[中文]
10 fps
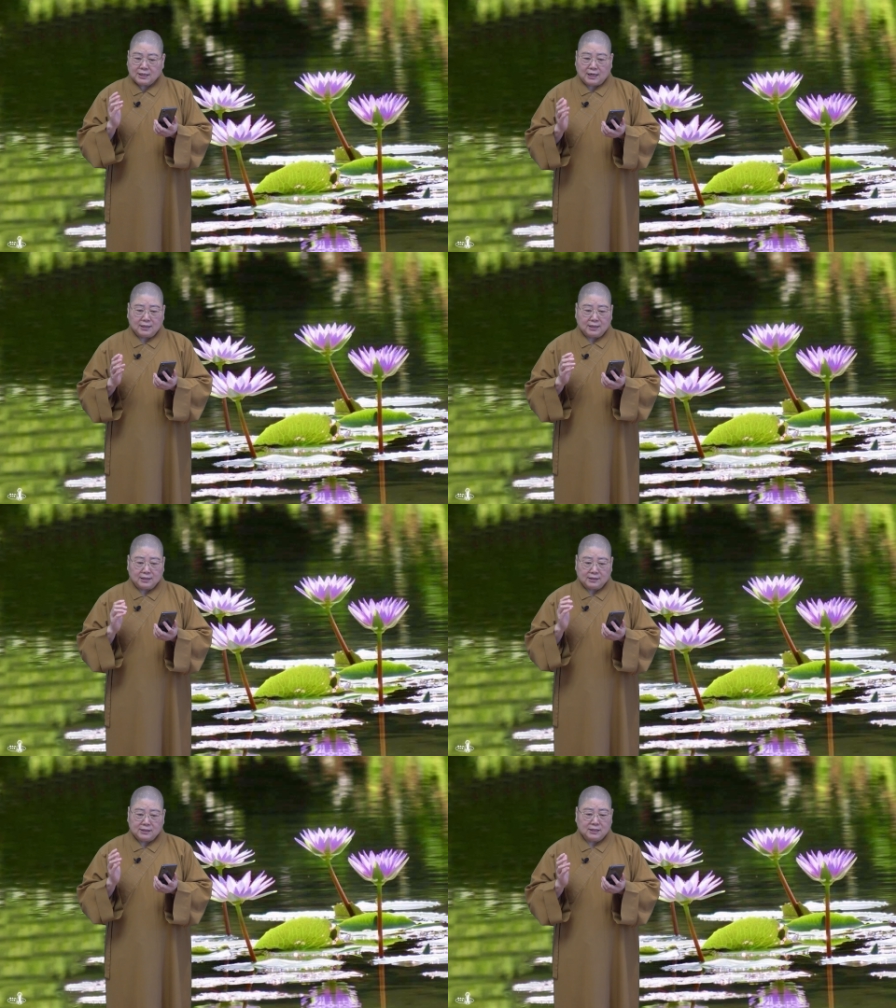港
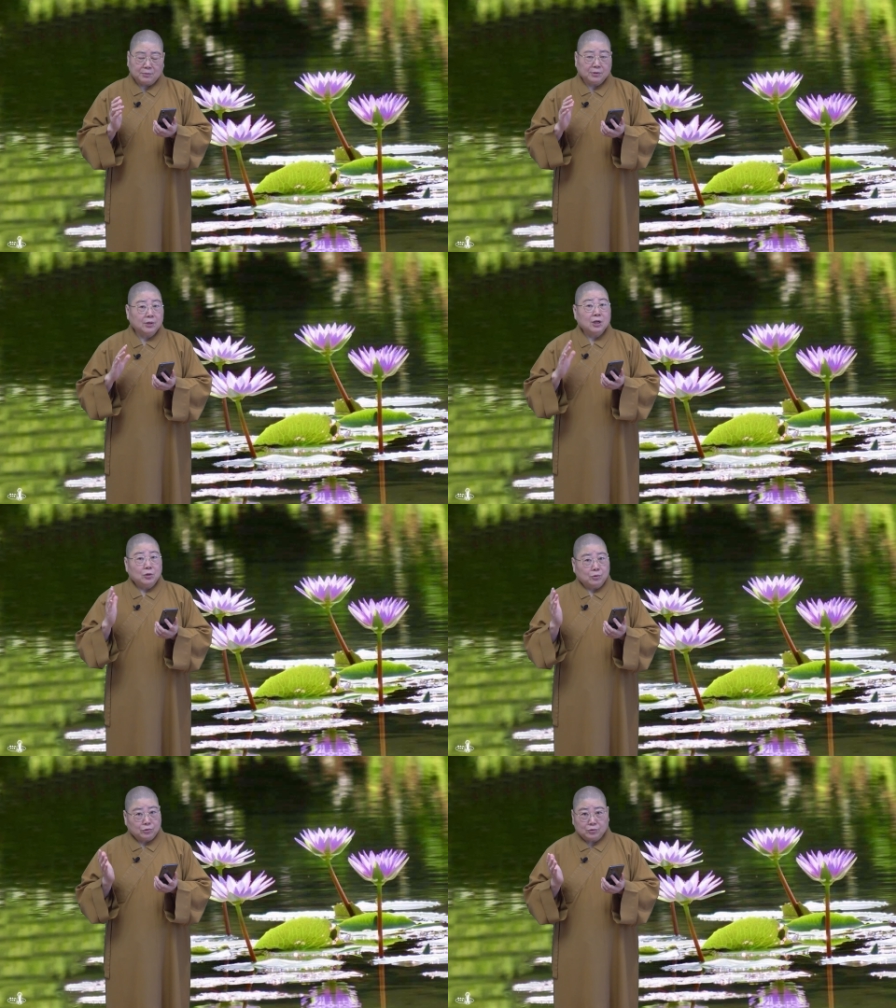啊、新加坡，
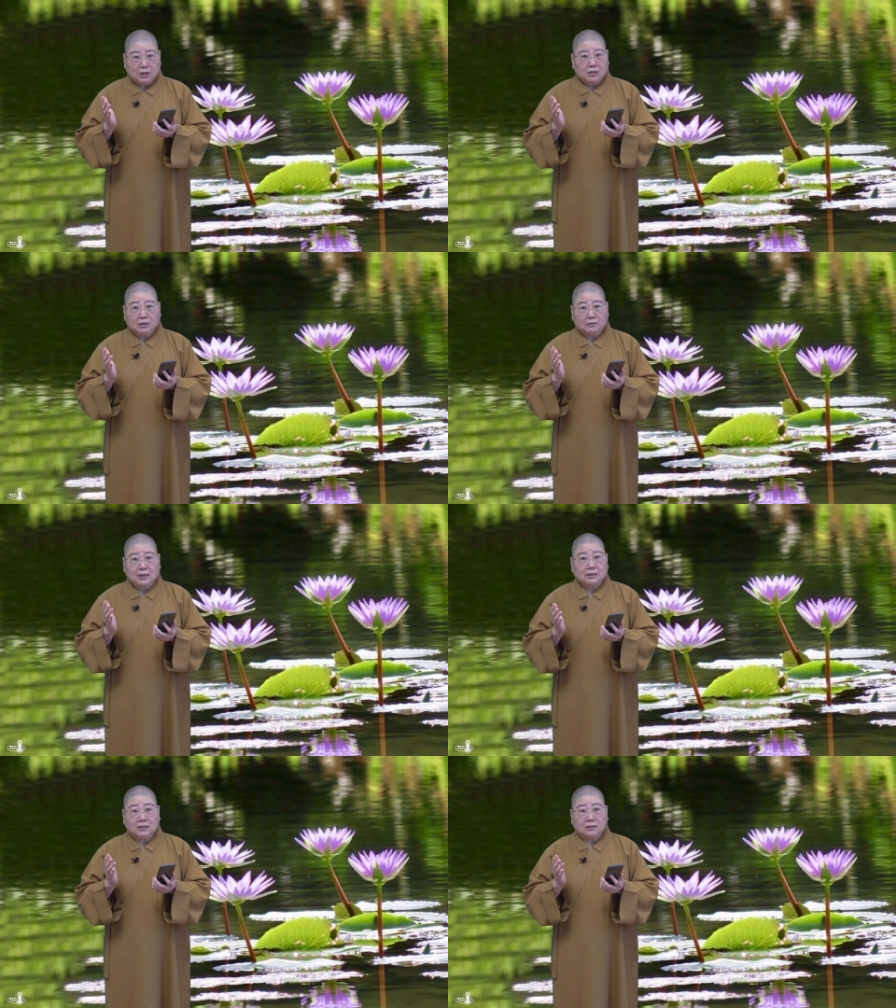我都听到
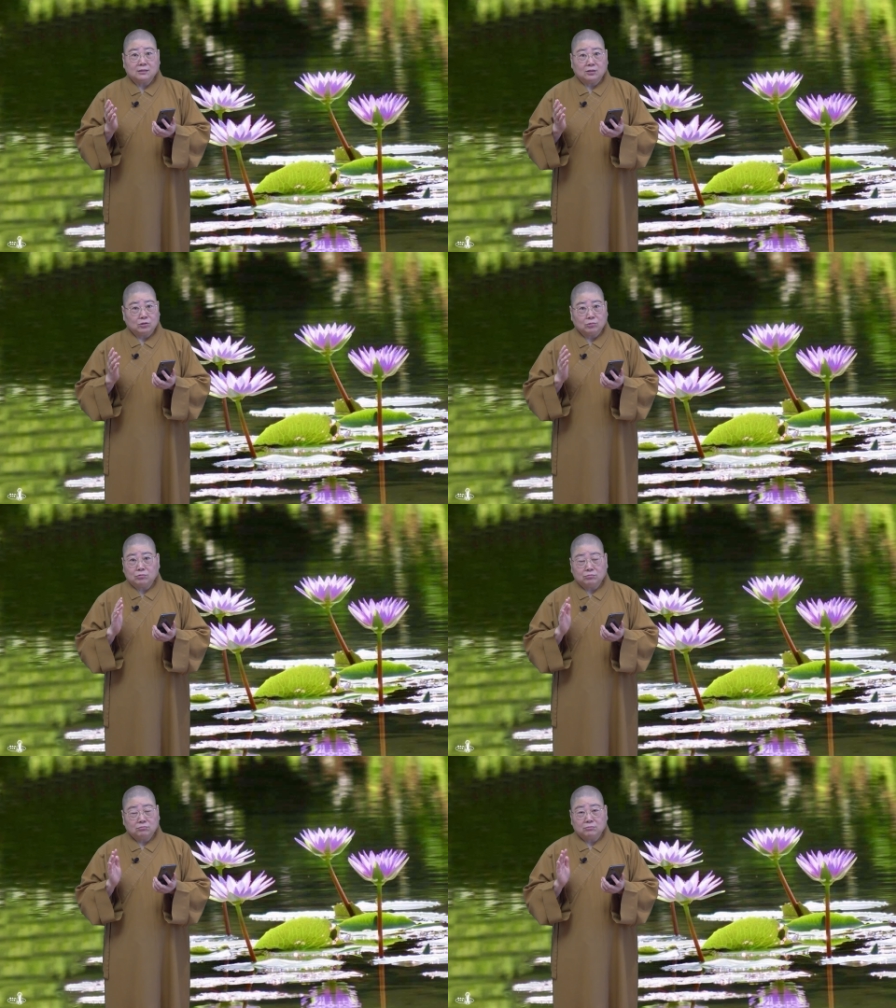当地的人
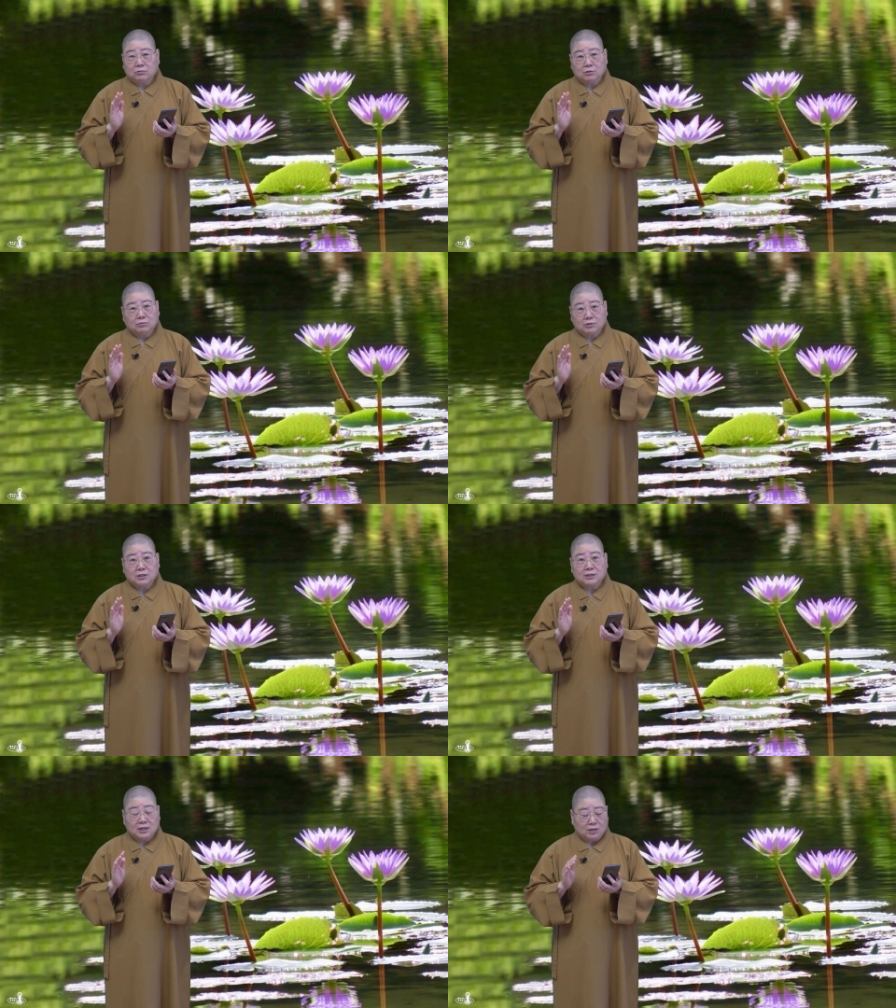都都
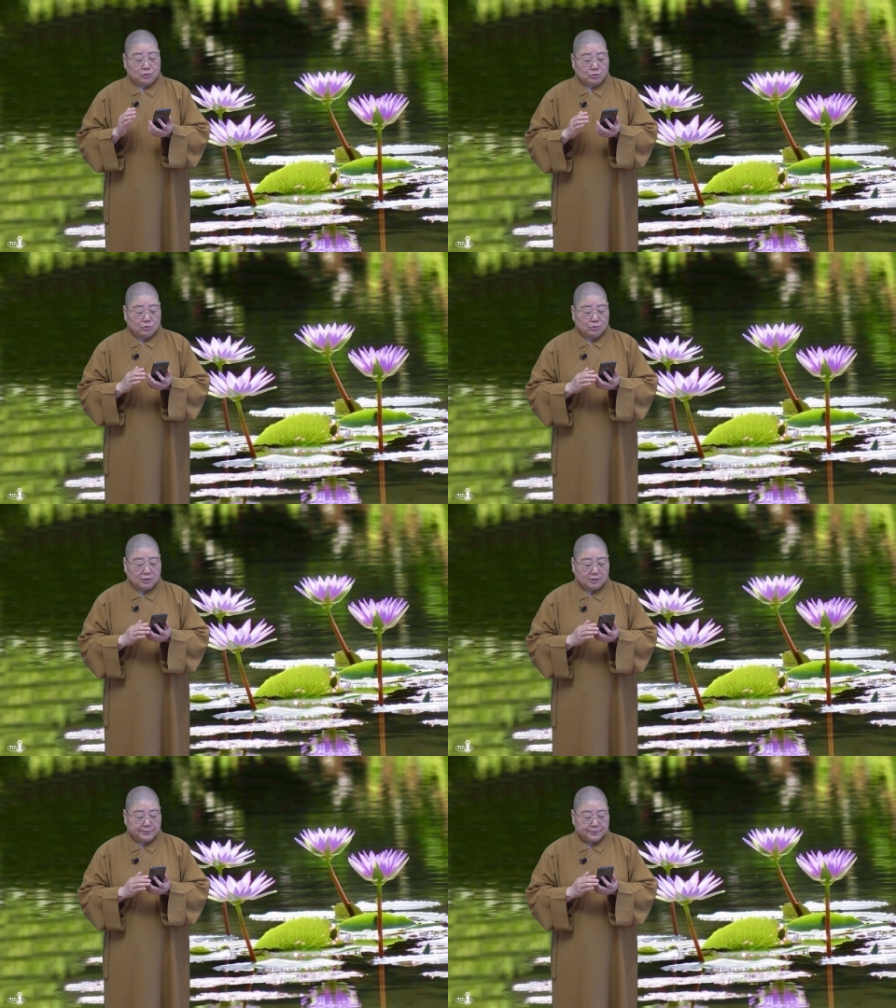是这样说
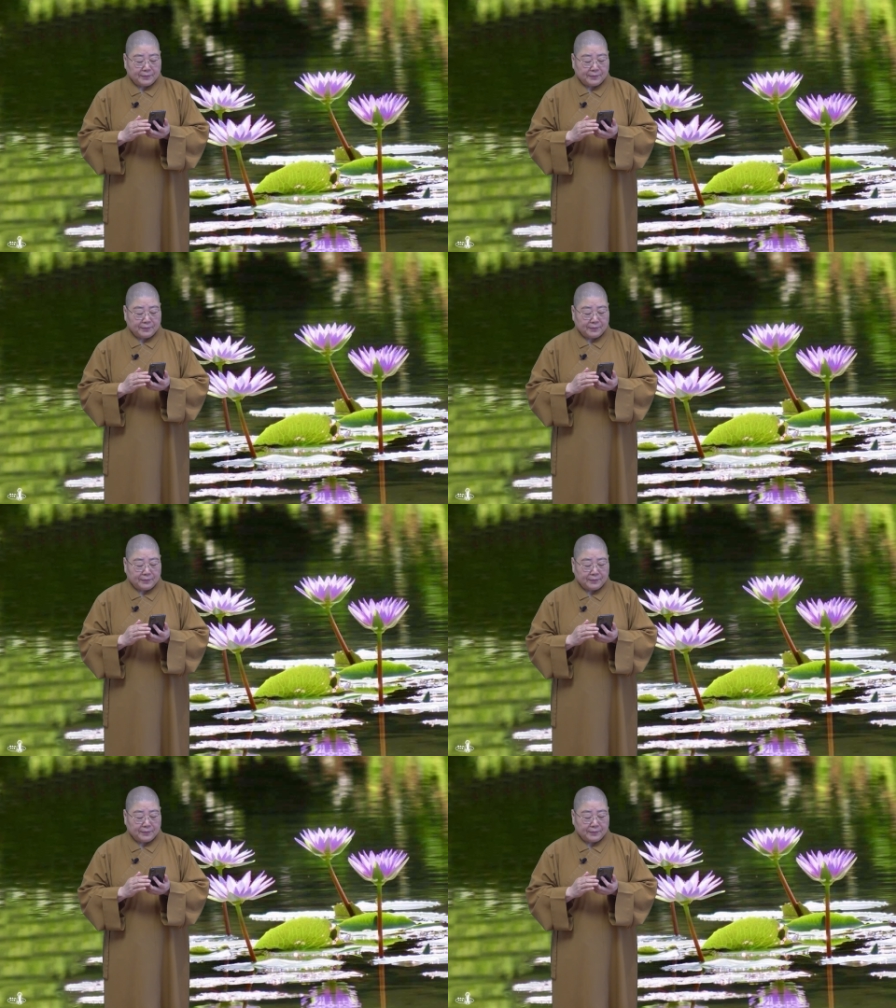哈。